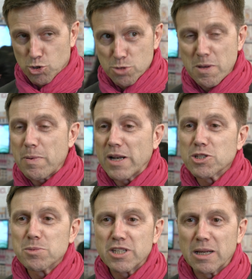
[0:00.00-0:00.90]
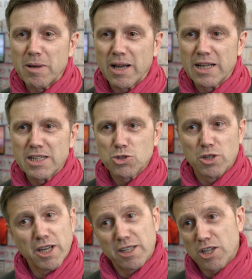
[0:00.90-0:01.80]
Bonjour, je m'appelle Jean-Michel Marin, je suis
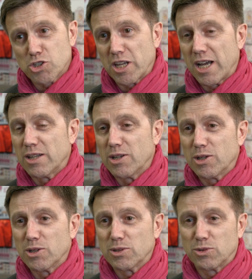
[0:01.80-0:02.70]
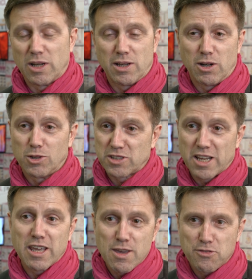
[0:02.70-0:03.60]
directeur général de
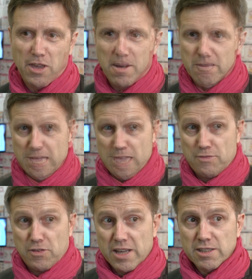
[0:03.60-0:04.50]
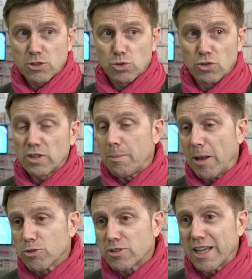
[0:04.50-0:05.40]
l'enseigne EFEA. EFEA, c'est une très
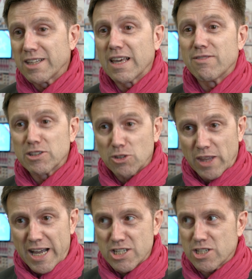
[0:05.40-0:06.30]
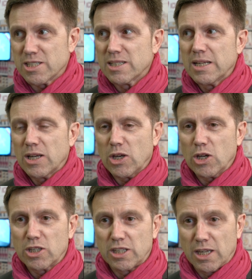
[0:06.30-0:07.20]
belle enseigne qui a 20 ans d'âge,
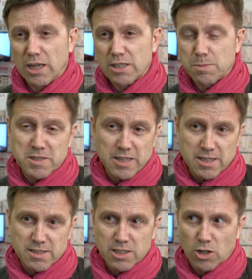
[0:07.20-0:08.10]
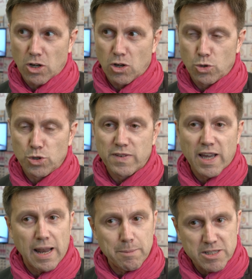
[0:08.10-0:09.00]
euh, qui est spécialisée dans l'univers
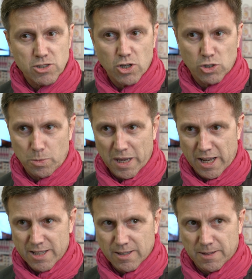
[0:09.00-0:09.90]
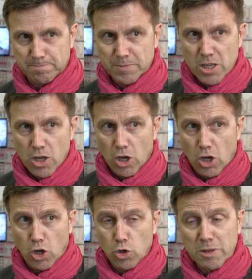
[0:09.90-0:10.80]
de la minceur et du bien-être.
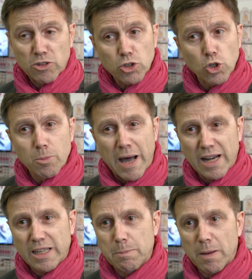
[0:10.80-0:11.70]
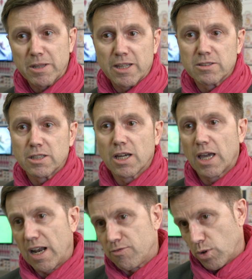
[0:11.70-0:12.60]
Euh, une méthode globale qui permet
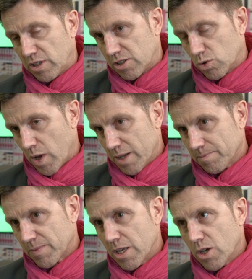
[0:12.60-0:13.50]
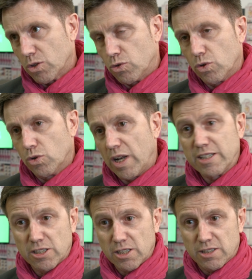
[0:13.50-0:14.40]
d'intégrer à la fois des soins, de la
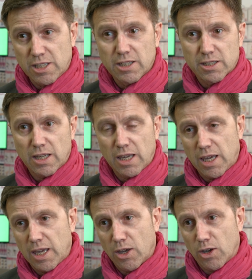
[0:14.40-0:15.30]
diététique et